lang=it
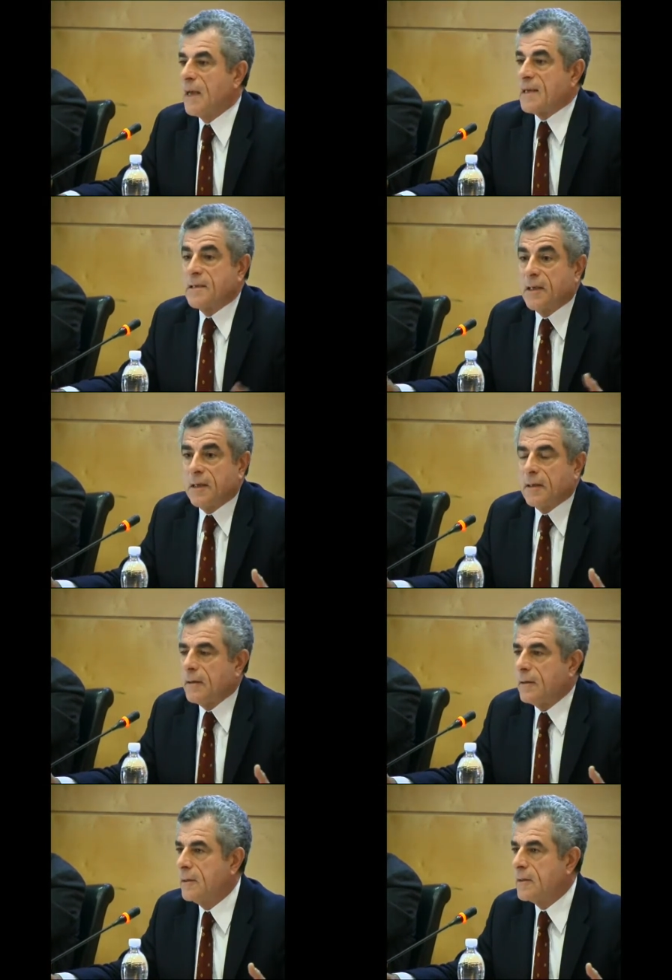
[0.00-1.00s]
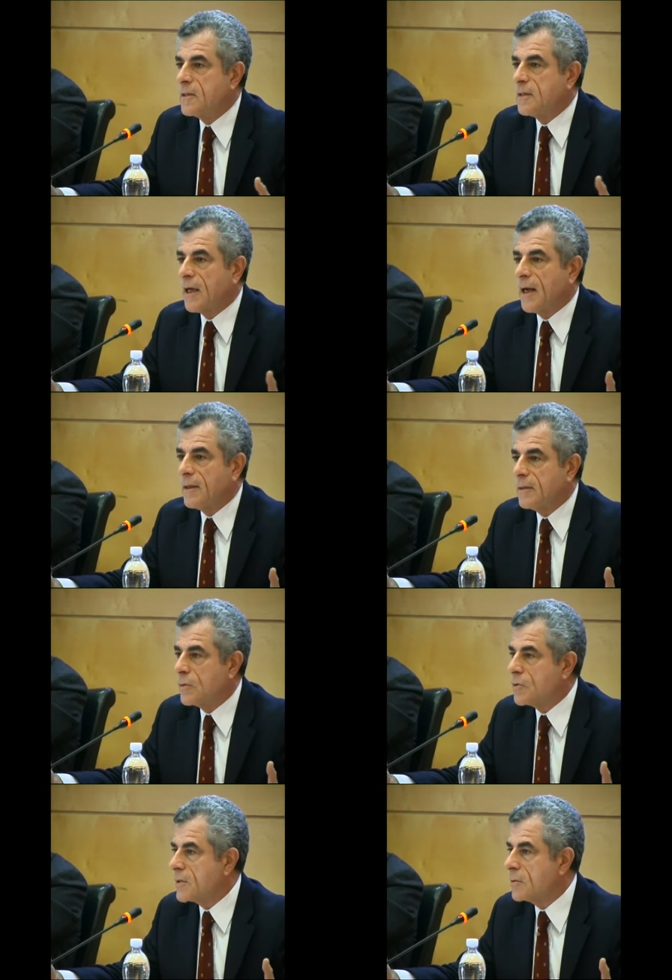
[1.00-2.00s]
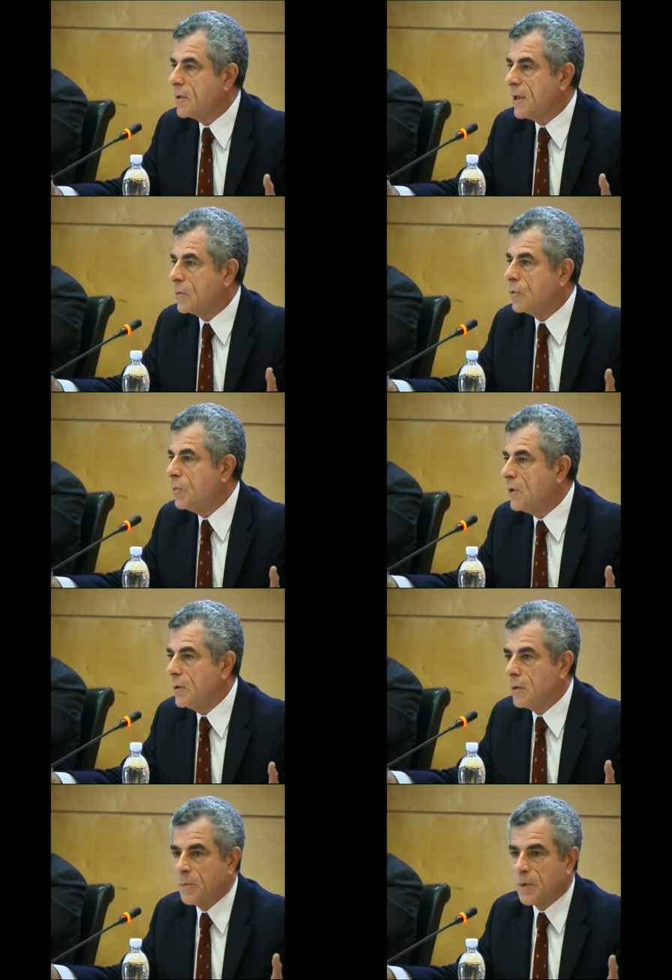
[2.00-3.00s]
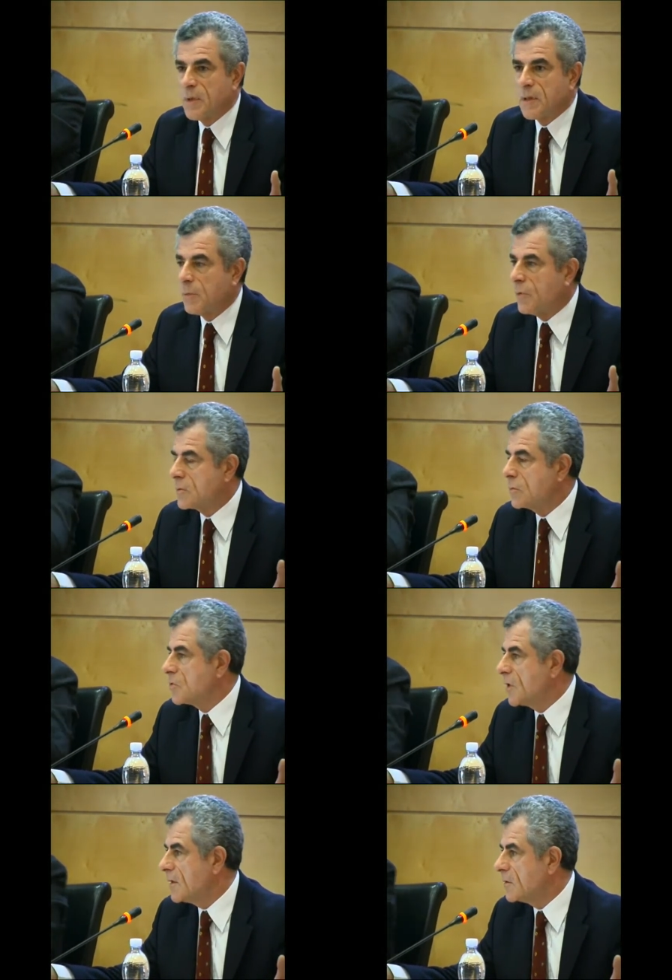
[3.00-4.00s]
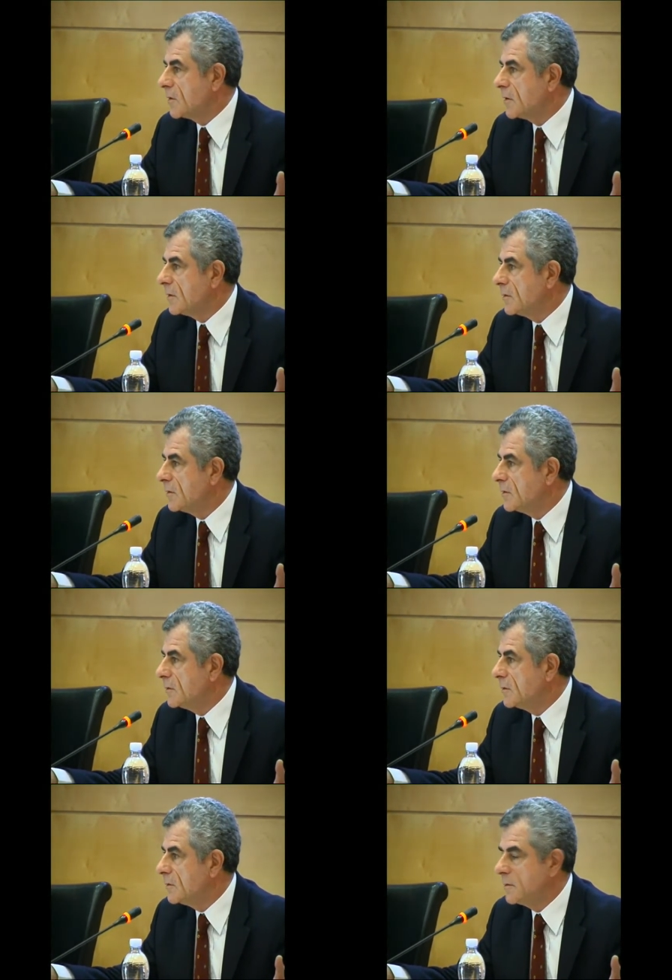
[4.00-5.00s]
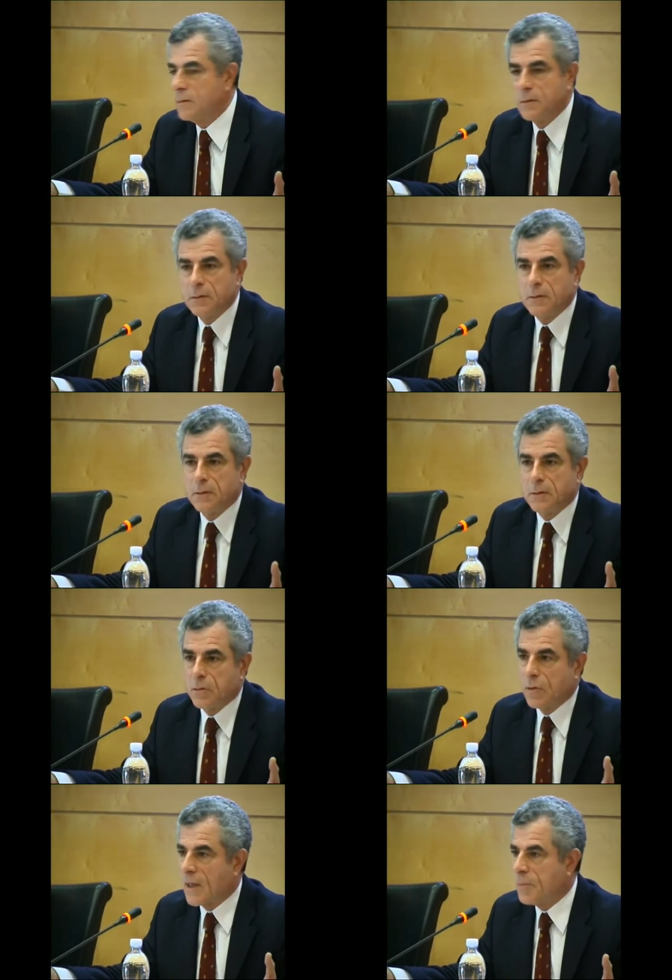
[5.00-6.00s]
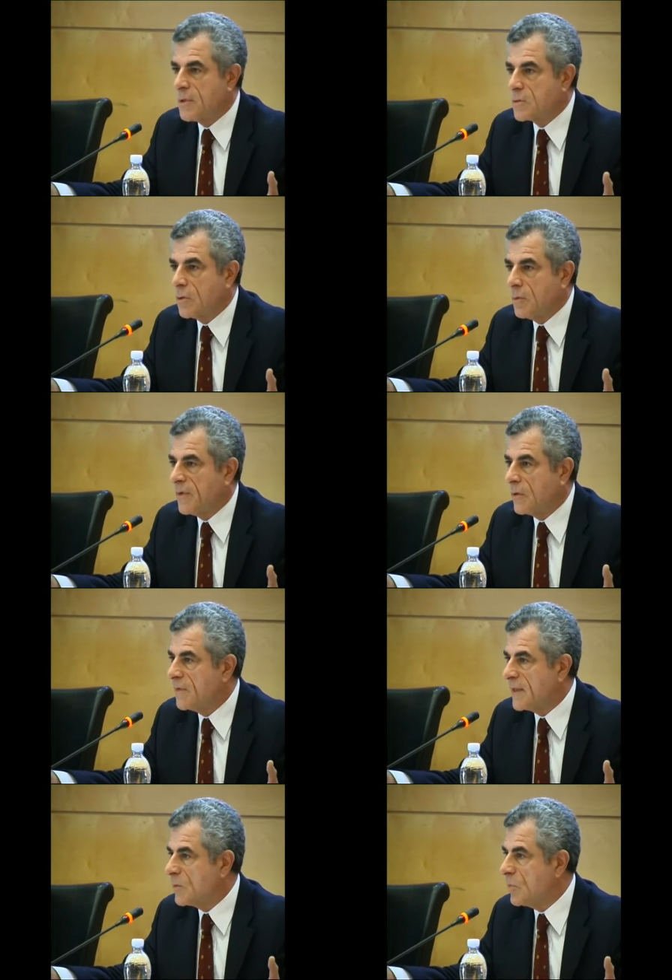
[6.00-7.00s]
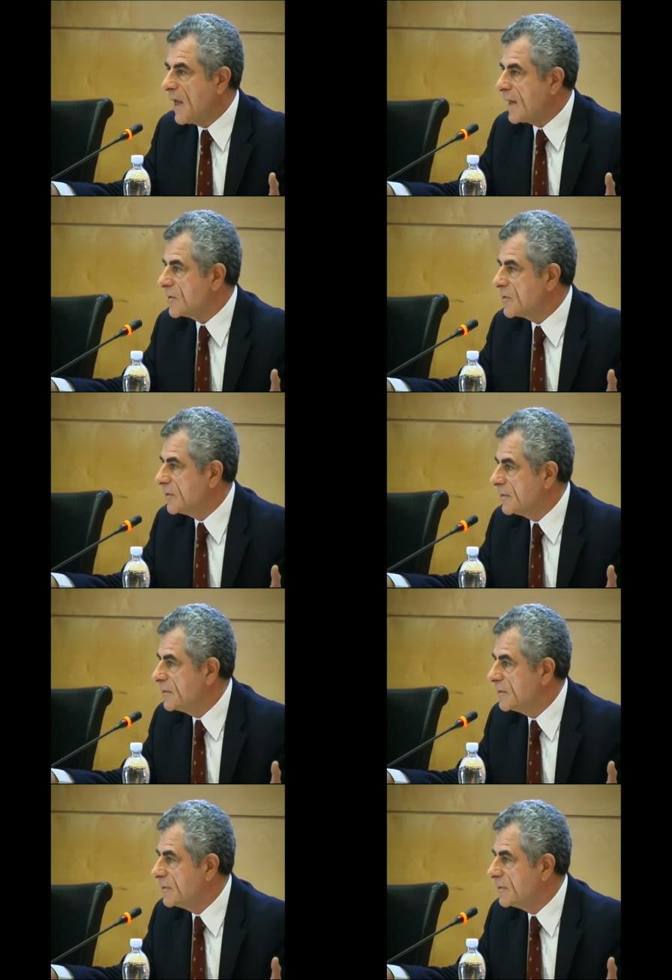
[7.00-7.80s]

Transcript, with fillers: Ma se in città grandi non si riescono a tirare 2 milioni per mettere a posto un centro, non capisco come vengono fatti i bilanci.